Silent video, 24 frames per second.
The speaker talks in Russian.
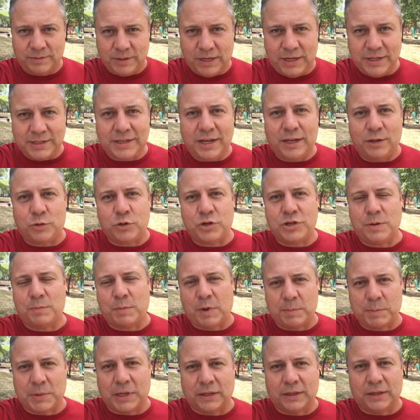И следующий
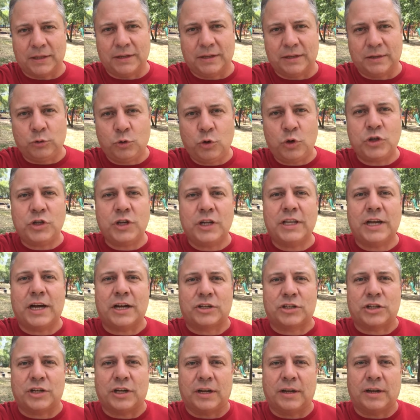момент точно
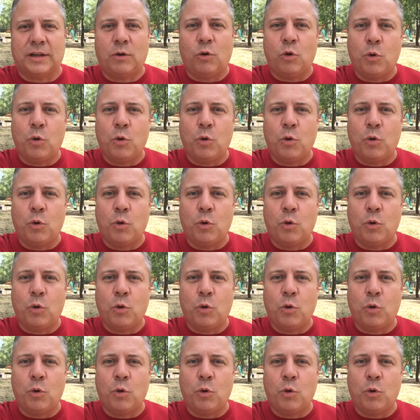так же